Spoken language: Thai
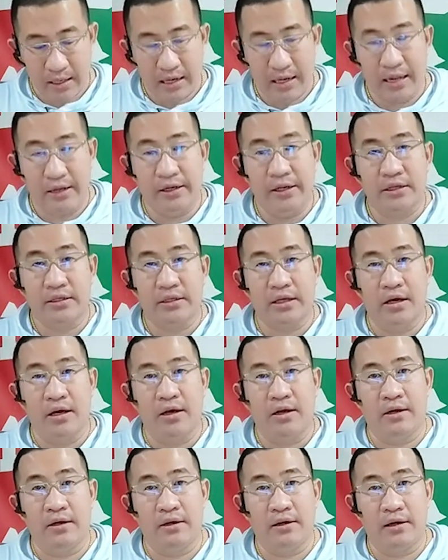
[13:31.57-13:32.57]
แล้วถ้าเกิ
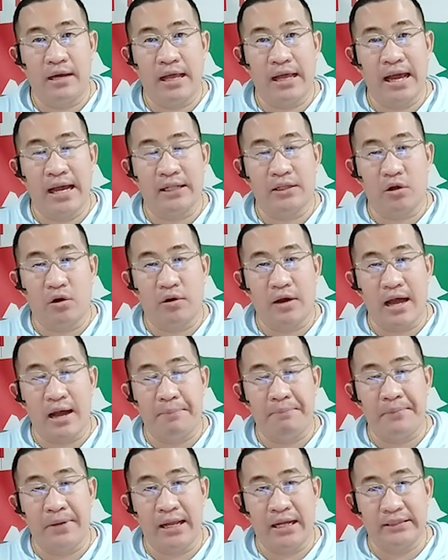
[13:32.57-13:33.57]
ดราคาทอง
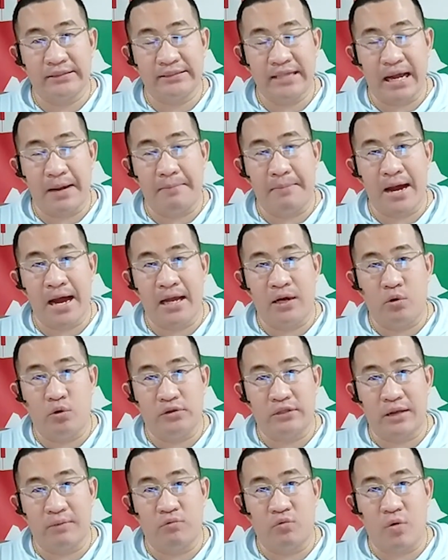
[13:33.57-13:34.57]
คำเนี่ย สามารถหลุด
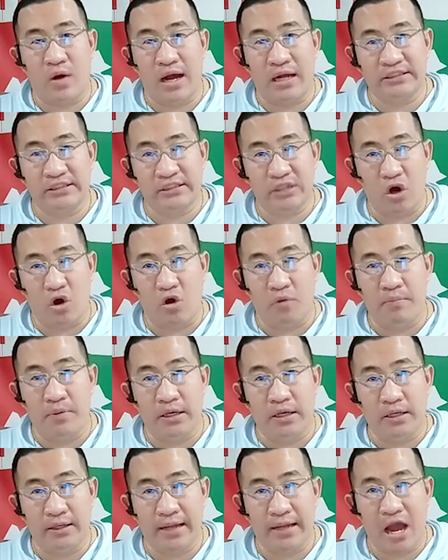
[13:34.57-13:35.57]
ต่ำกว่า
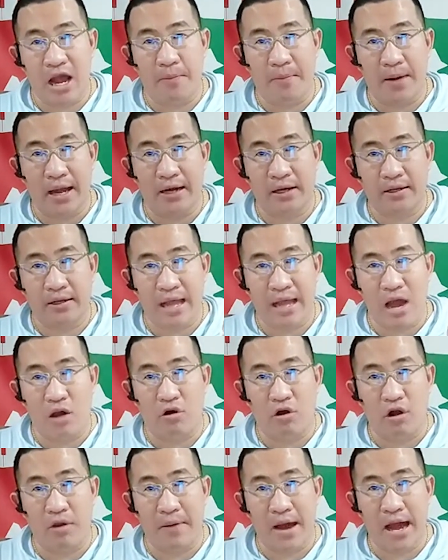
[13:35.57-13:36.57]

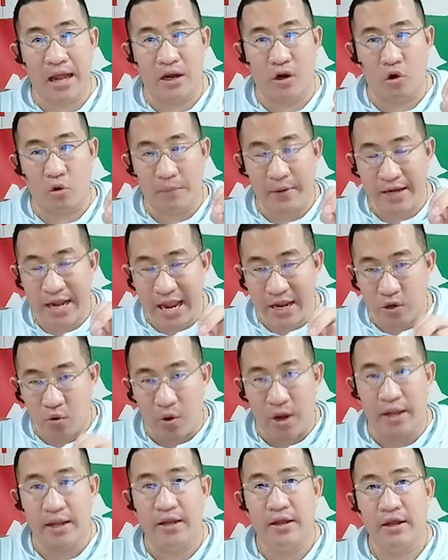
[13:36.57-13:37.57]
29,900 บาทลงไปได้
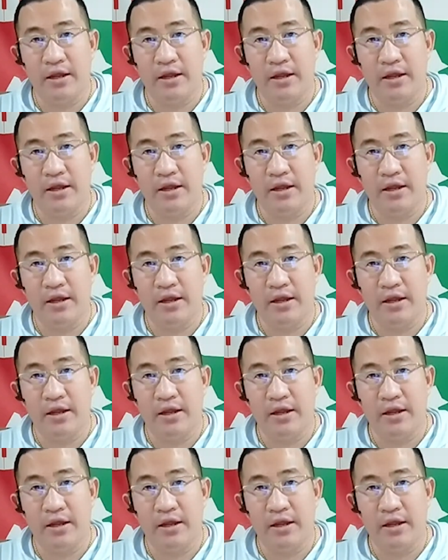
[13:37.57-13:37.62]
ด้วย